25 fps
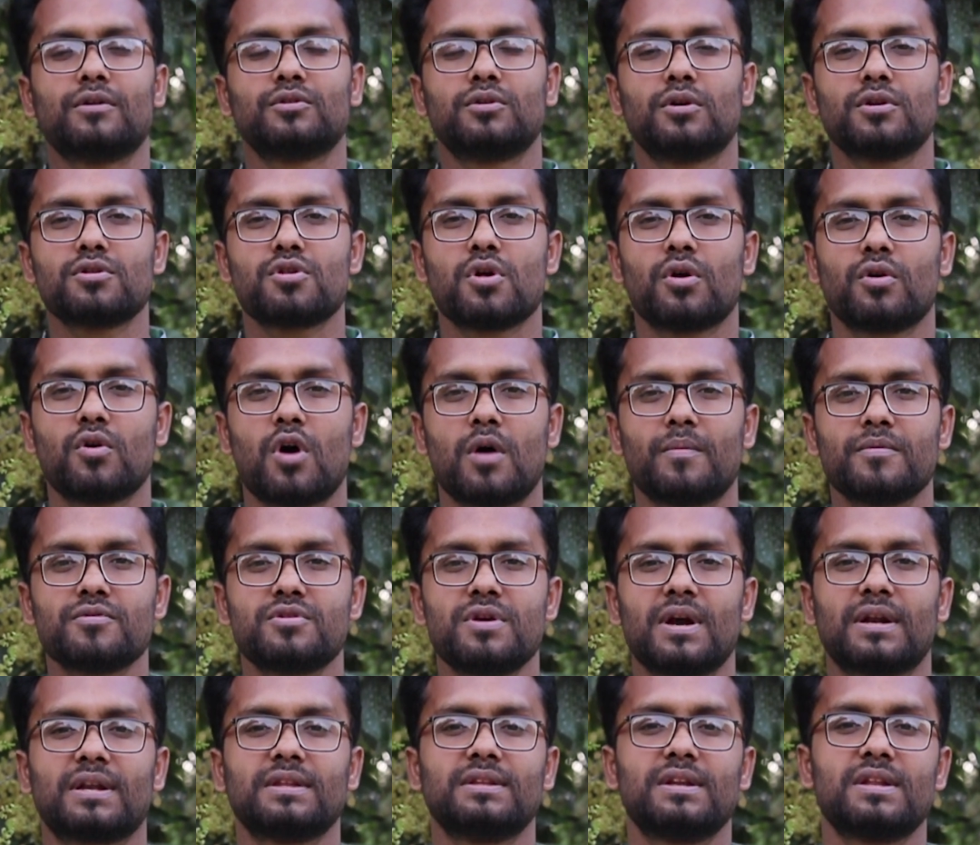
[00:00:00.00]
দর্শক
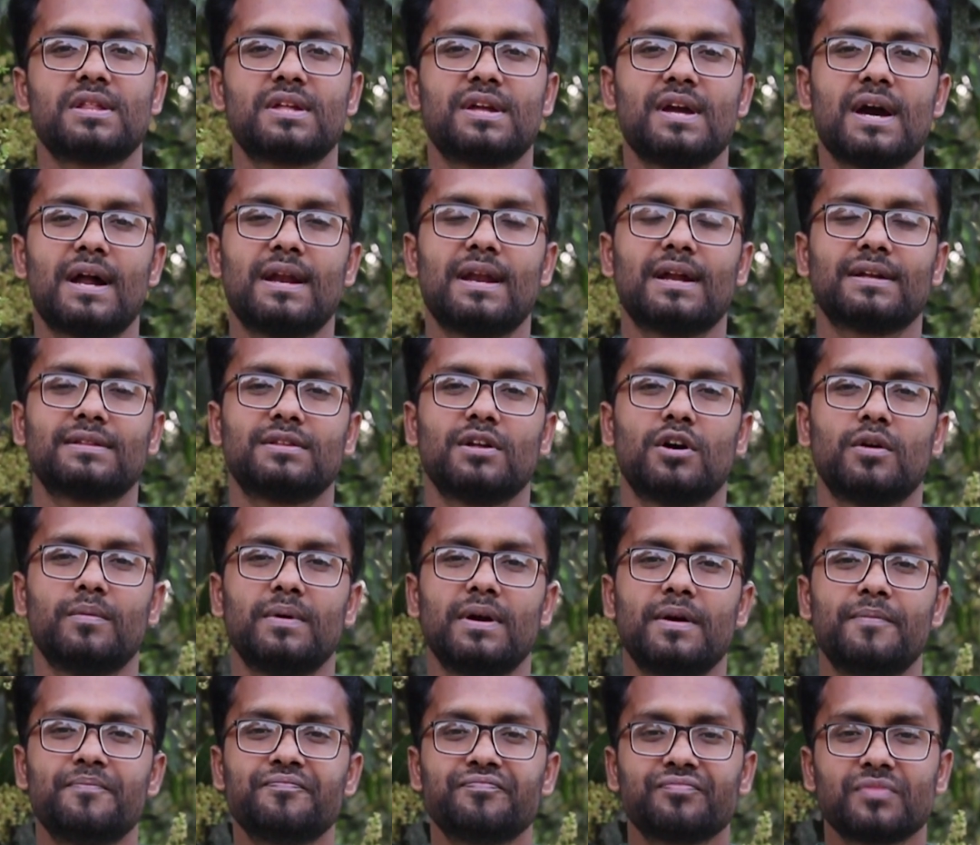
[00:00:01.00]
অবশ্যই একটা জিনিস খেয়াল রাখতে
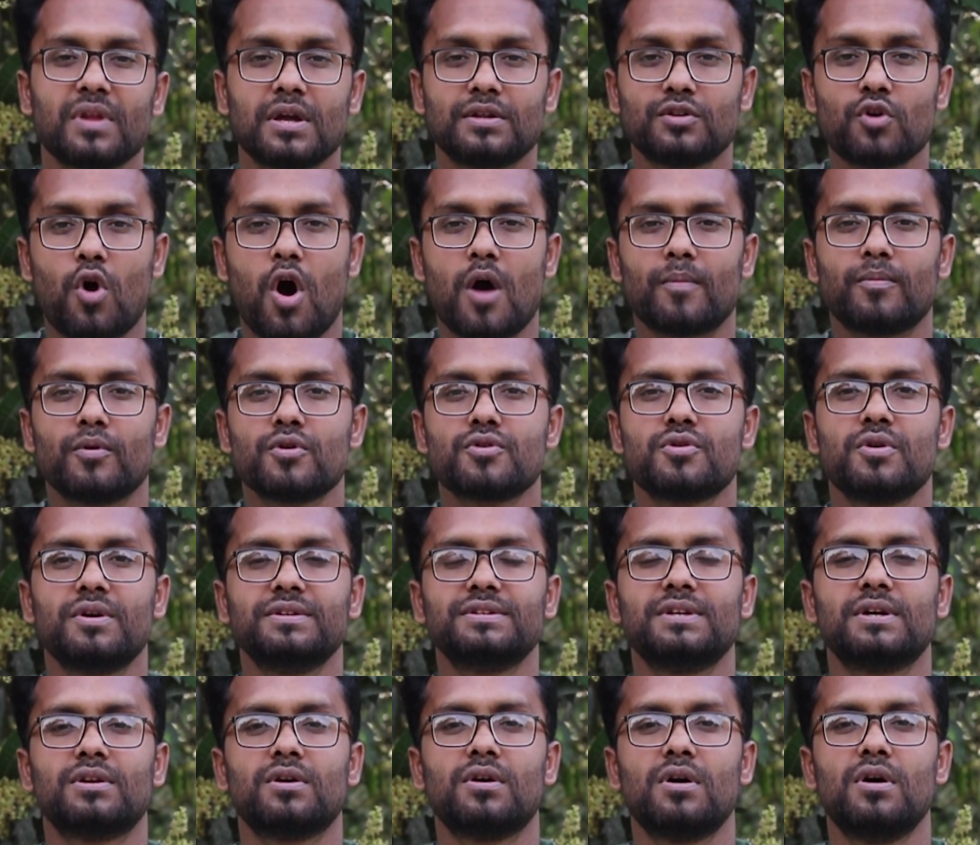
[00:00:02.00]
হবে যে
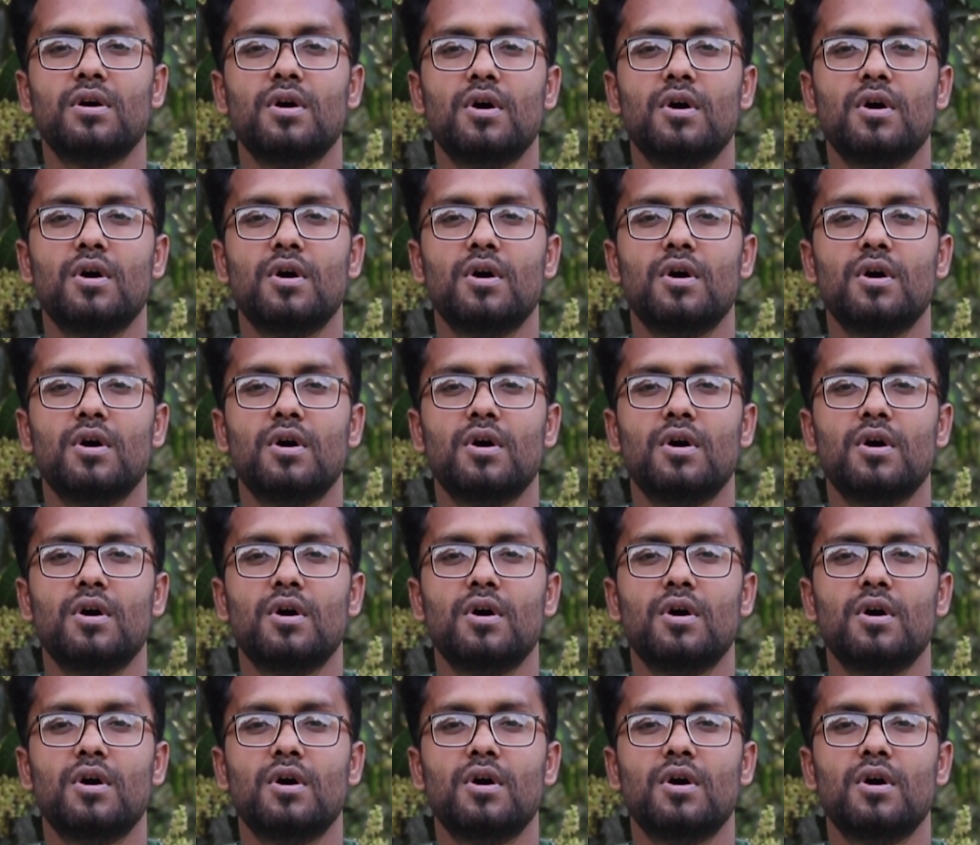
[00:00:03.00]
অবশ্যই যেন